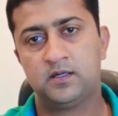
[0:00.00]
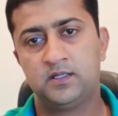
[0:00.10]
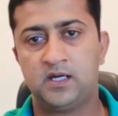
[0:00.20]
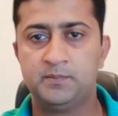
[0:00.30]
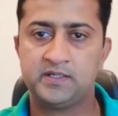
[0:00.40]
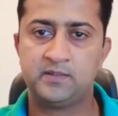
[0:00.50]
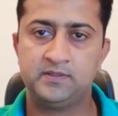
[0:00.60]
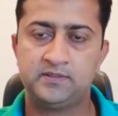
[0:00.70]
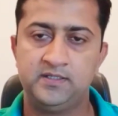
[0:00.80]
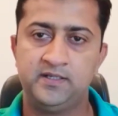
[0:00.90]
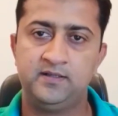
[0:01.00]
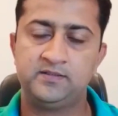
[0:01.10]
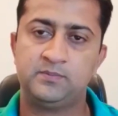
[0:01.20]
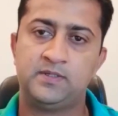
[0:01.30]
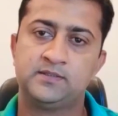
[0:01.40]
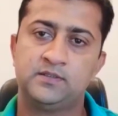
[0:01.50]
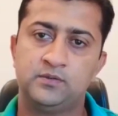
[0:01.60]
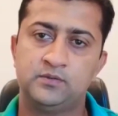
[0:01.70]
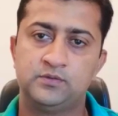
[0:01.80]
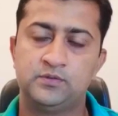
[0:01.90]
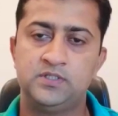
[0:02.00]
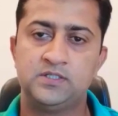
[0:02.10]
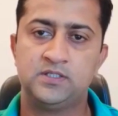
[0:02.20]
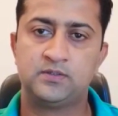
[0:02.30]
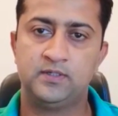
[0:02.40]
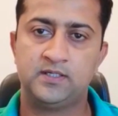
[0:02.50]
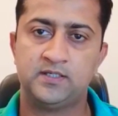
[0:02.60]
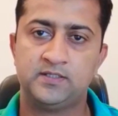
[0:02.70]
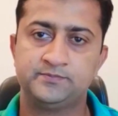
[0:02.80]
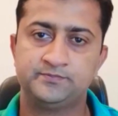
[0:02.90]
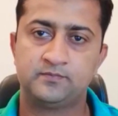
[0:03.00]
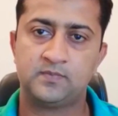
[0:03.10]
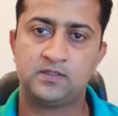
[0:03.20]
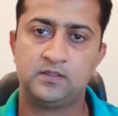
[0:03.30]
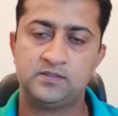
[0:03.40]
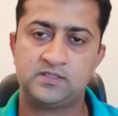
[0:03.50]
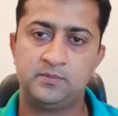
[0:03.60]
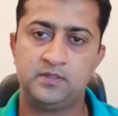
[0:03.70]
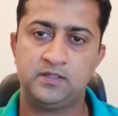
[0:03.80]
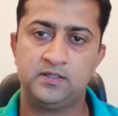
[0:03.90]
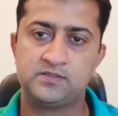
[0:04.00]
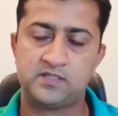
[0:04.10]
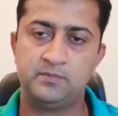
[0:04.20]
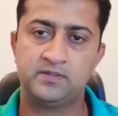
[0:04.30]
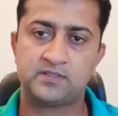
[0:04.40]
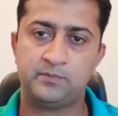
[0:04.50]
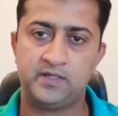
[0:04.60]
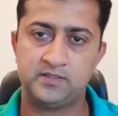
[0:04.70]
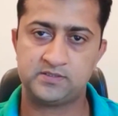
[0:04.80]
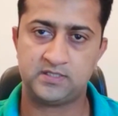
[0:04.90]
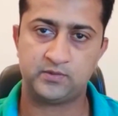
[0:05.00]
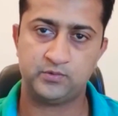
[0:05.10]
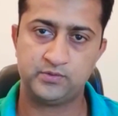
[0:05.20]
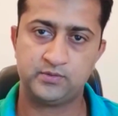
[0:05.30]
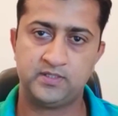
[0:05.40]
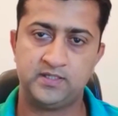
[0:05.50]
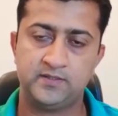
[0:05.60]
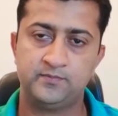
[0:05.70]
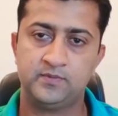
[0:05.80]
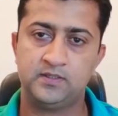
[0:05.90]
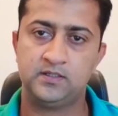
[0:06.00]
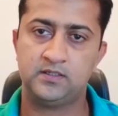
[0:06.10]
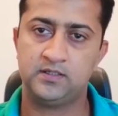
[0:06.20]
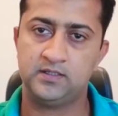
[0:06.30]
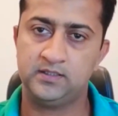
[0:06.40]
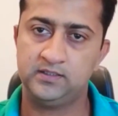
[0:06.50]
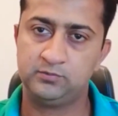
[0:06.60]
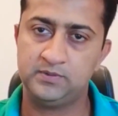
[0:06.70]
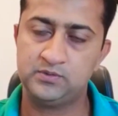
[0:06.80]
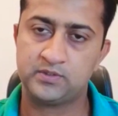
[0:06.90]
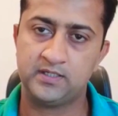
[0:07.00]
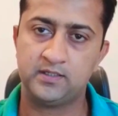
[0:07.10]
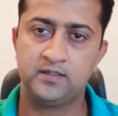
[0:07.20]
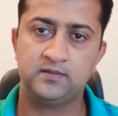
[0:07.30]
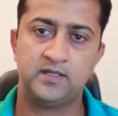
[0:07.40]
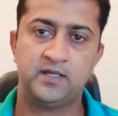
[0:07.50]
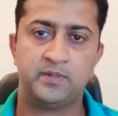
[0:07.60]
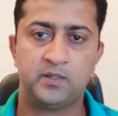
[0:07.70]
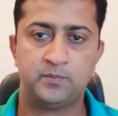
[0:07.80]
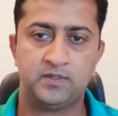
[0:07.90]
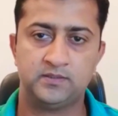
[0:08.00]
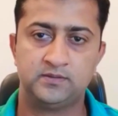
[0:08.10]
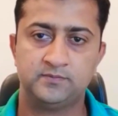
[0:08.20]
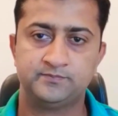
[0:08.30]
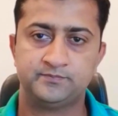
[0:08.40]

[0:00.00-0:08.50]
यहाँ पे अगर मैं इसकी डिटेल से बात करूँ तो डी एच ए कोयटा इस टाइम इंस्टॉलमेंट्स का प्लान स्टार्ट हो चुका है इसमें जो कैटेगरीज हैं हमारे पास